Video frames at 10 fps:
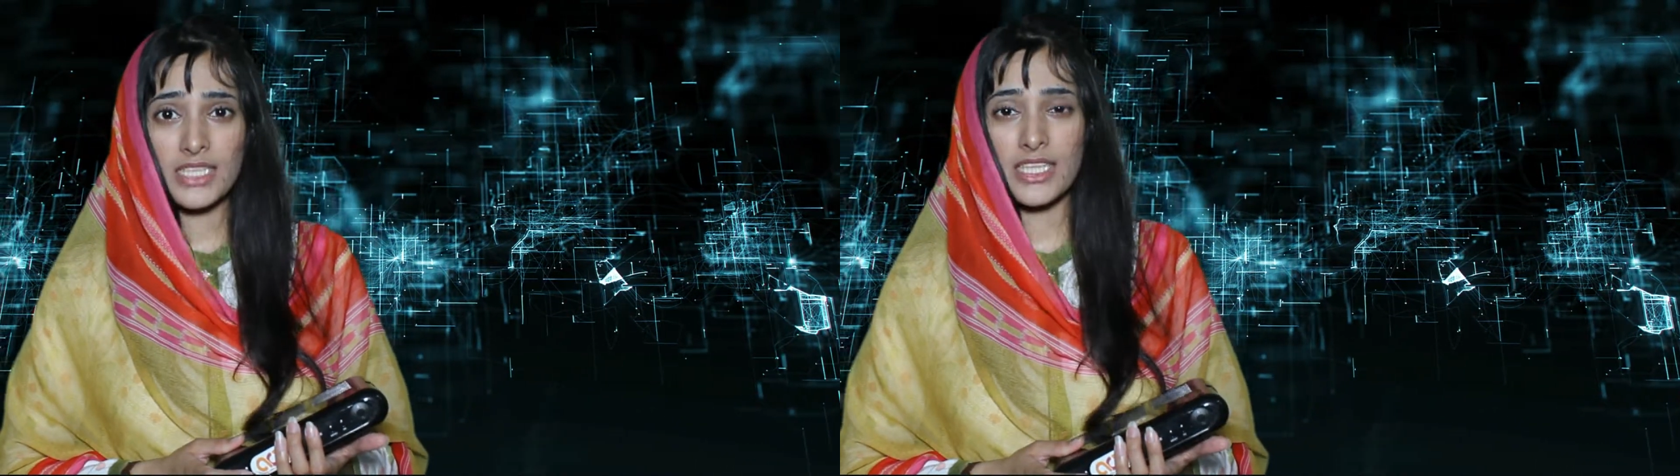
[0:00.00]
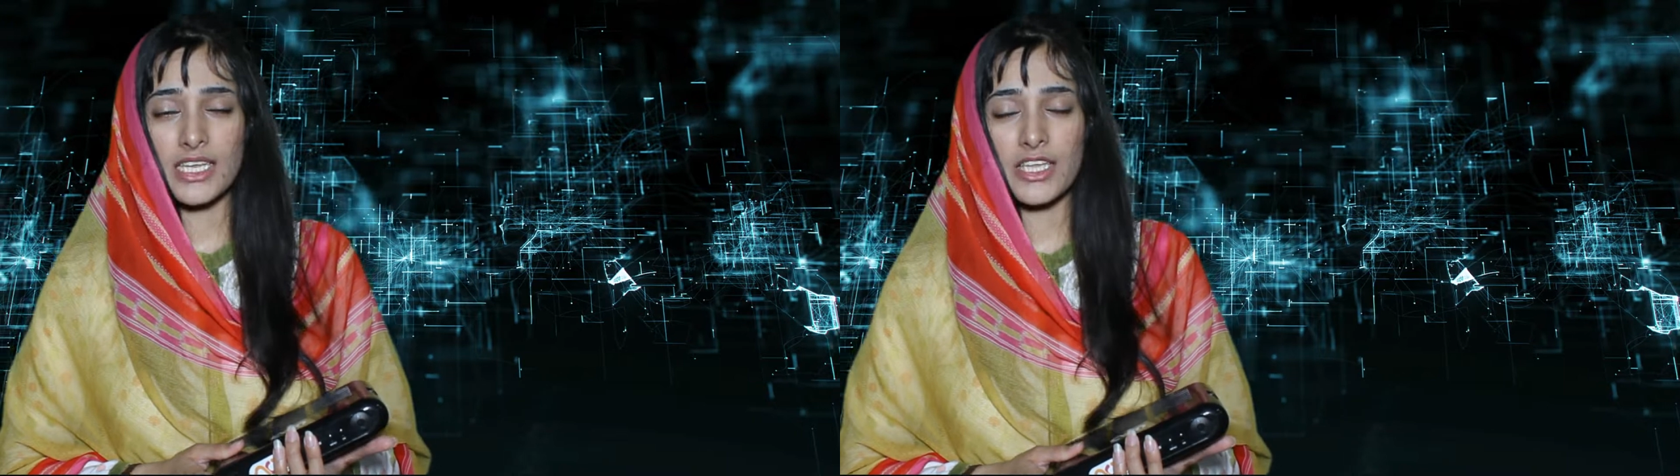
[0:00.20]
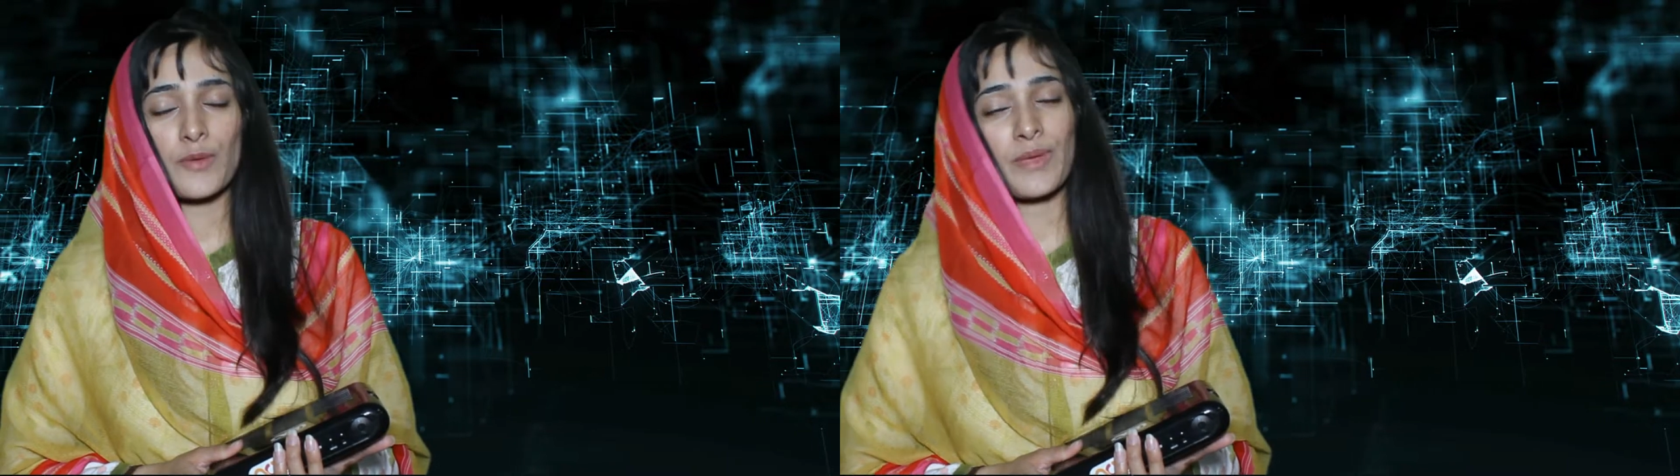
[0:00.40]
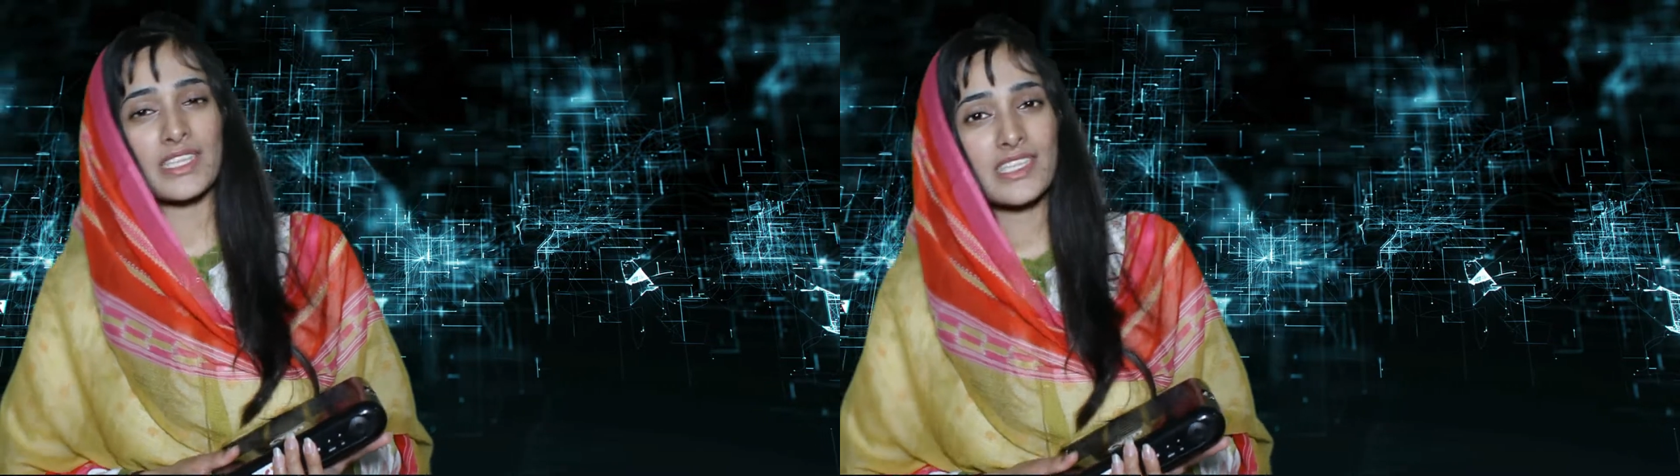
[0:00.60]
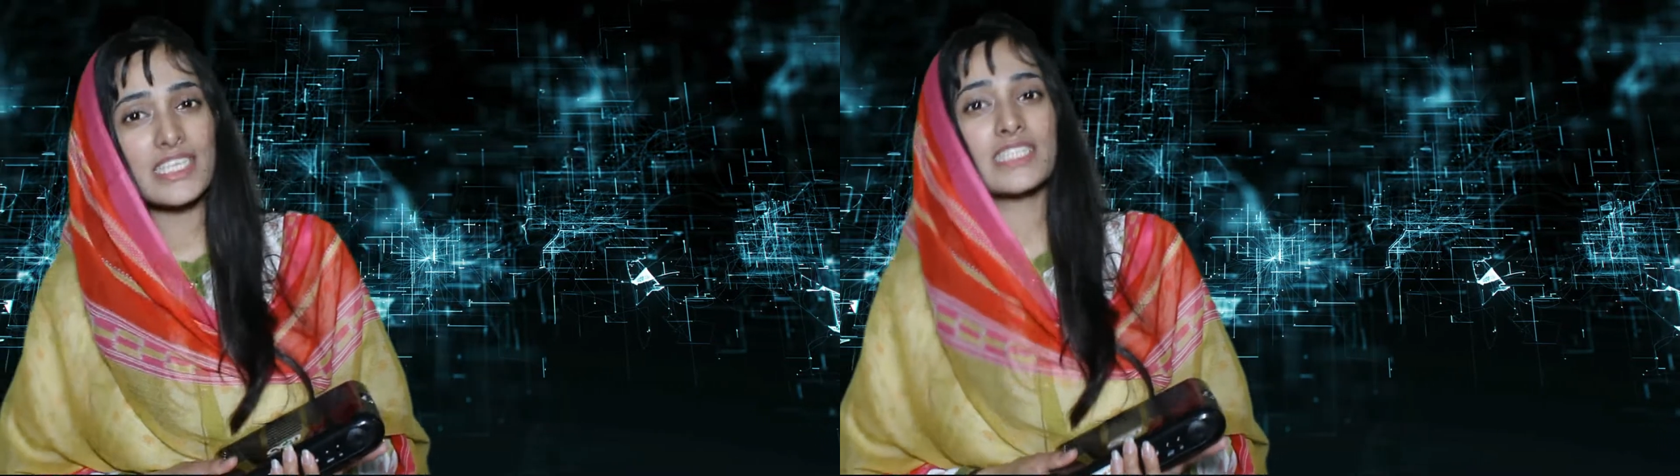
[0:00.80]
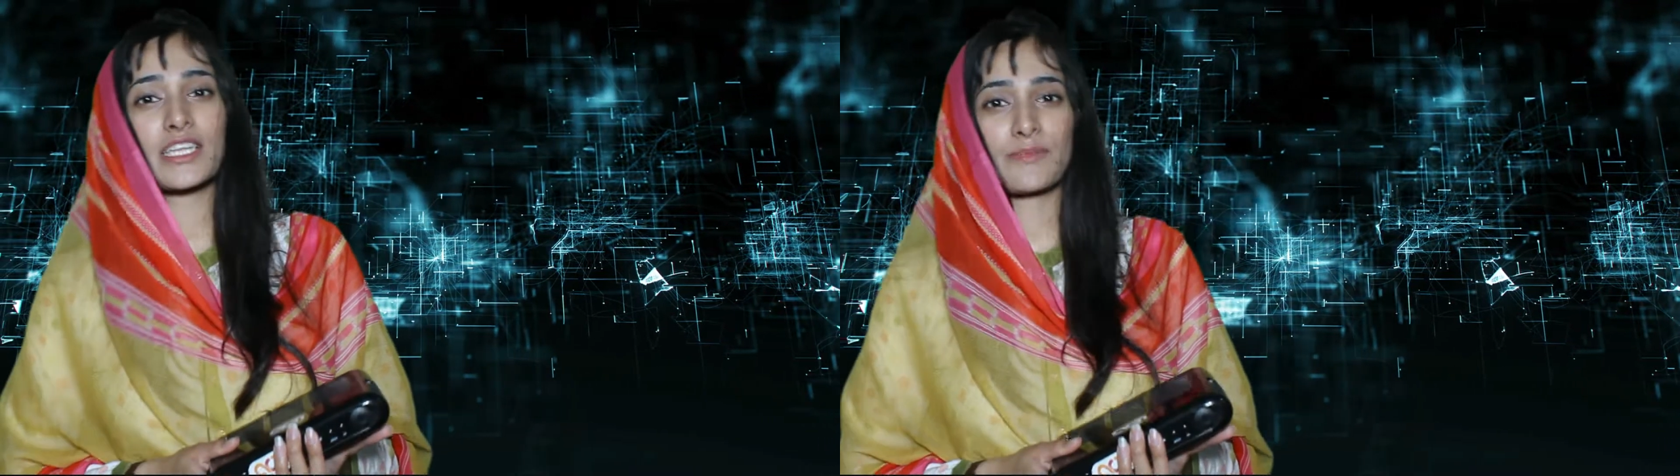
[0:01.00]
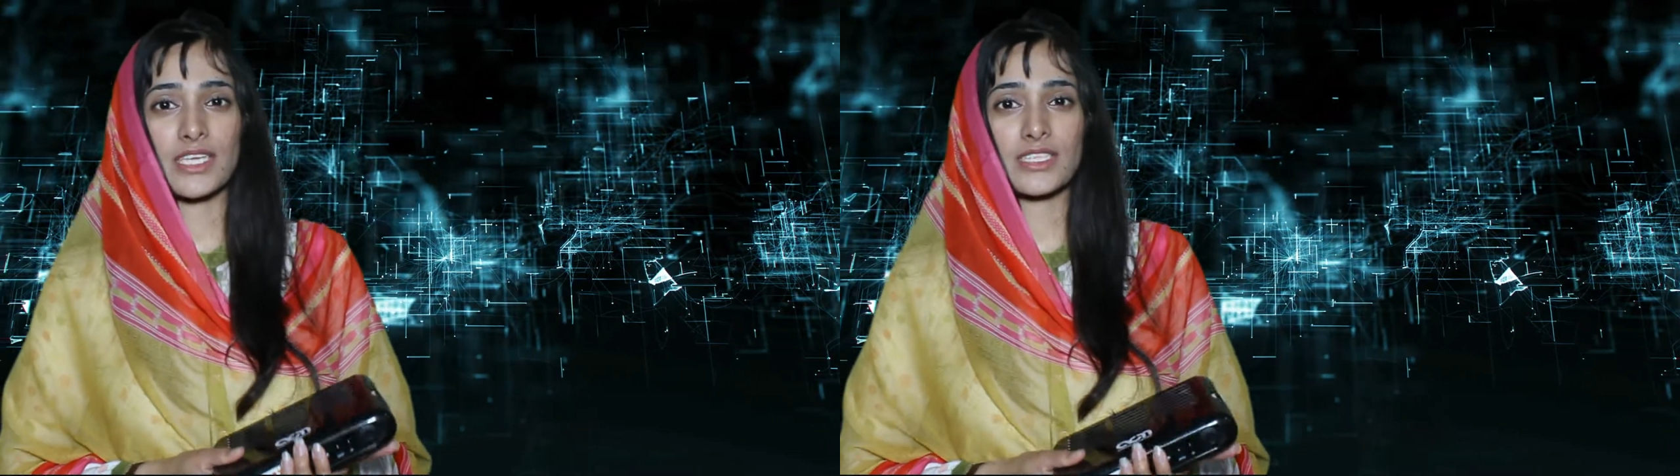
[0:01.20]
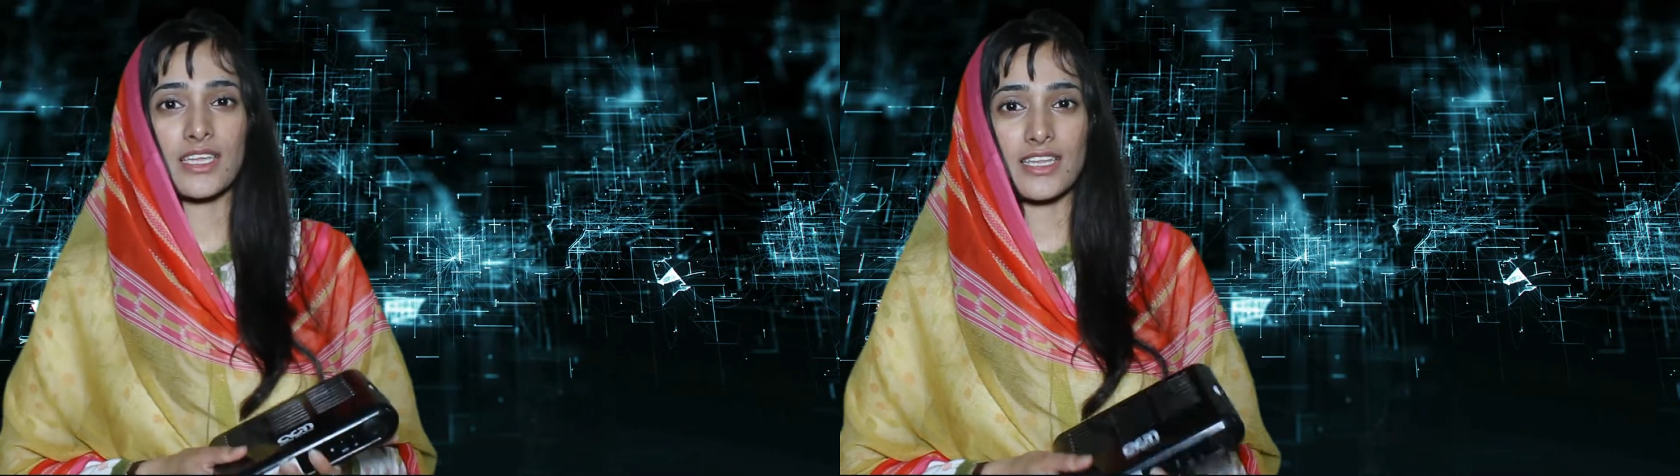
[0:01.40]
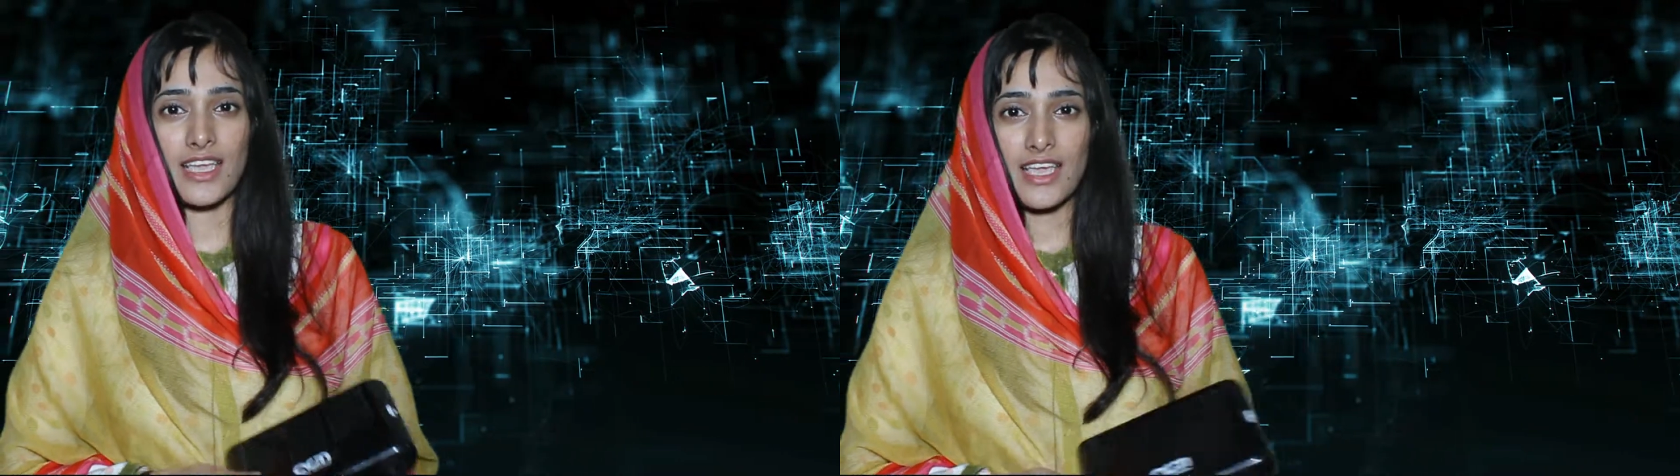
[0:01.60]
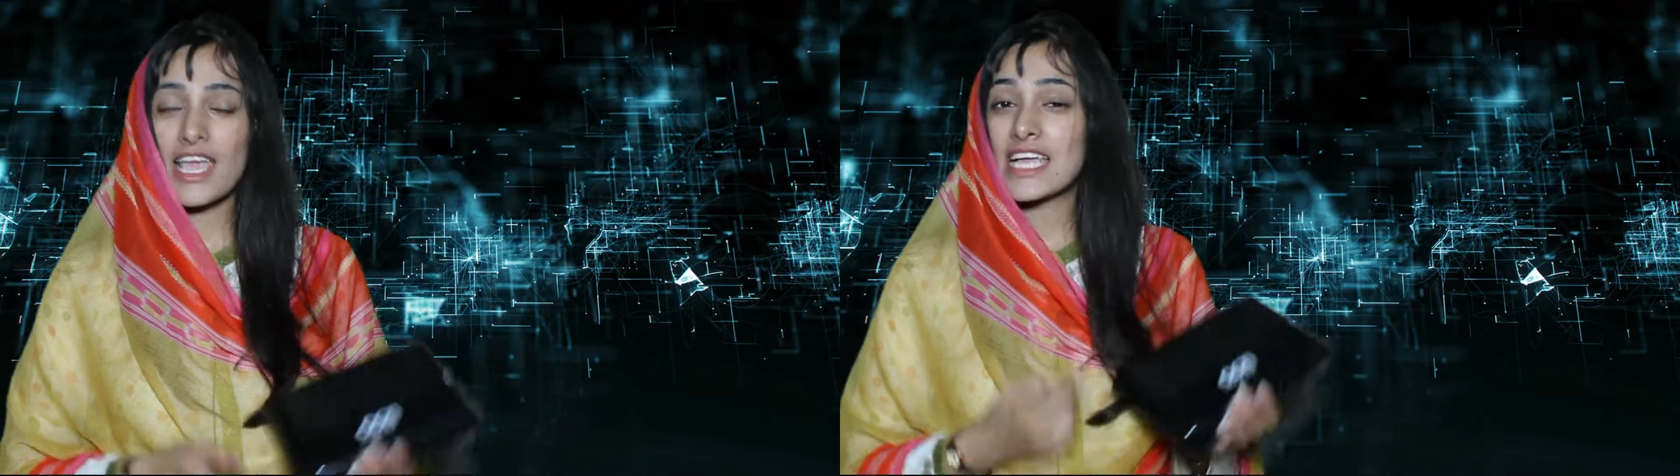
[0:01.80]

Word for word: के लिए और बेहतरीन तरबियत के लिए